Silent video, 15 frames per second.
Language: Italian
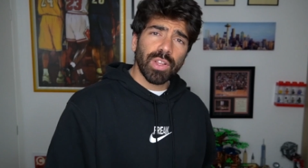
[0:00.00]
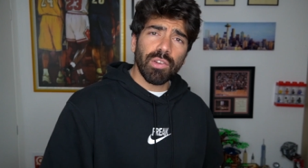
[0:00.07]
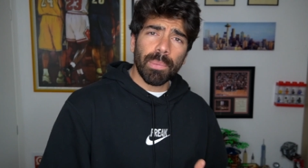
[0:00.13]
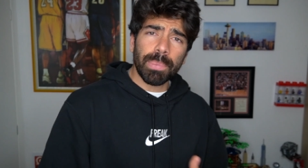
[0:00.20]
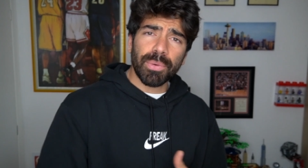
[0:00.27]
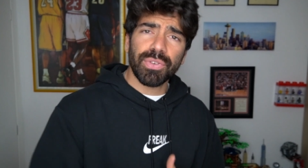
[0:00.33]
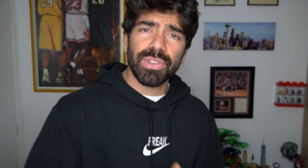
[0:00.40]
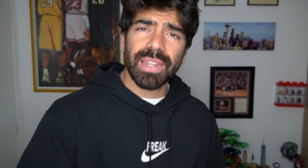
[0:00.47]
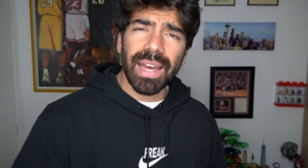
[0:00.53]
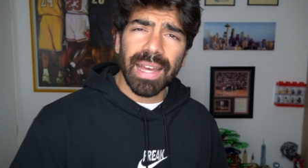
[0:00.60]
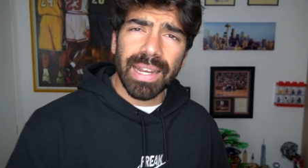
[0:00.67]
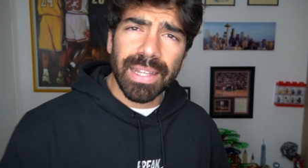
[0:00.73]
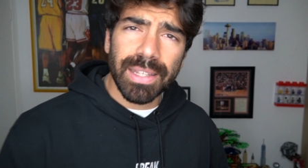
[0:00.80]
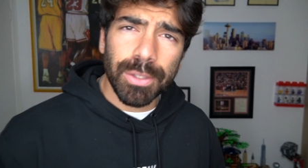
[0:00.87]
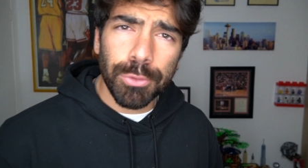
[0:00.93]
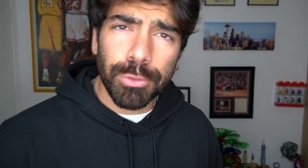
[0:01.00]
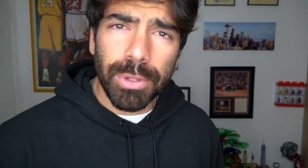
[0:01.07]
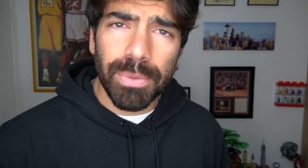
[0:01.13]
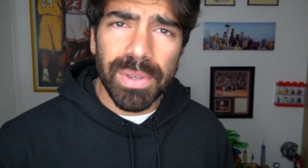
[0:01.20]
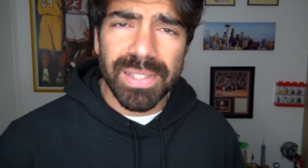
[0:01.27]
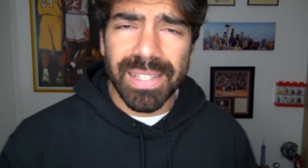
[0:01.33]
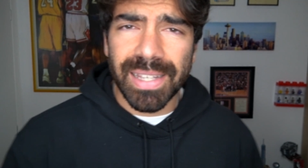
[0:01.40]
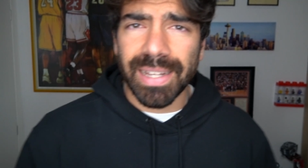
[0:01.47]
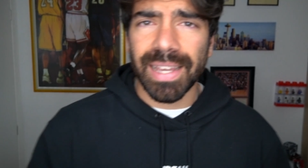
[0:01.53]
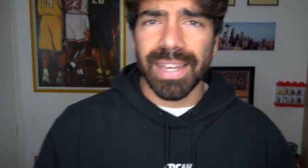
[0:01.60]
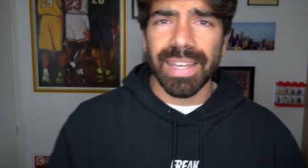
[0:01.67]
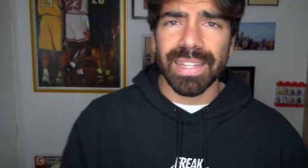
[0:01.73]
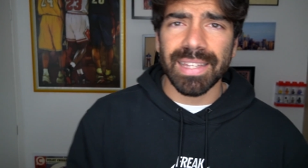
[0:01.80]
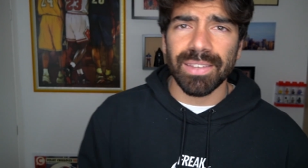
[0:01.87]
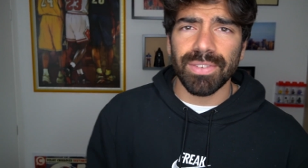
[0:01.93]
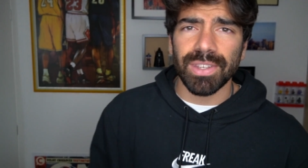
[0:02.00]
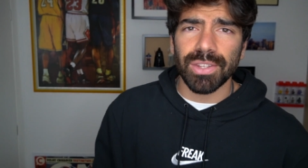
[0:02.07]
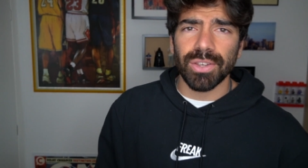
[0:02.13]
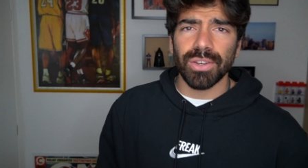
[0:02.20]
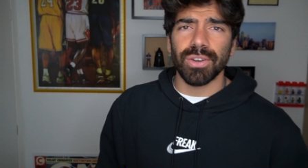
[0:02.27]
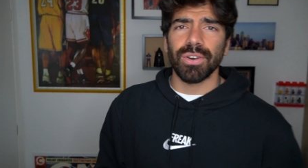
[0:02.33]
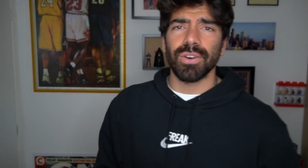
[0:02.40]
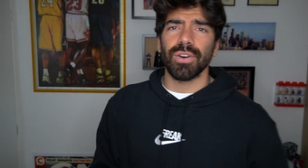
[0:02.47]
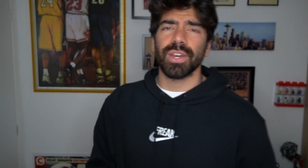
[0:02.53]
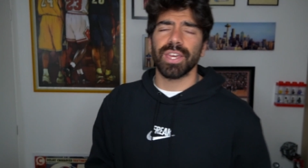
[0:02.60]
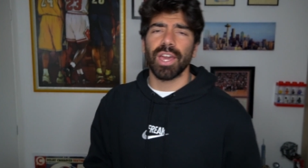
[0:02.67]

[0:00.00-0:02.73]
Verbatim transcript: Volevo approfittare di tutta una serie di video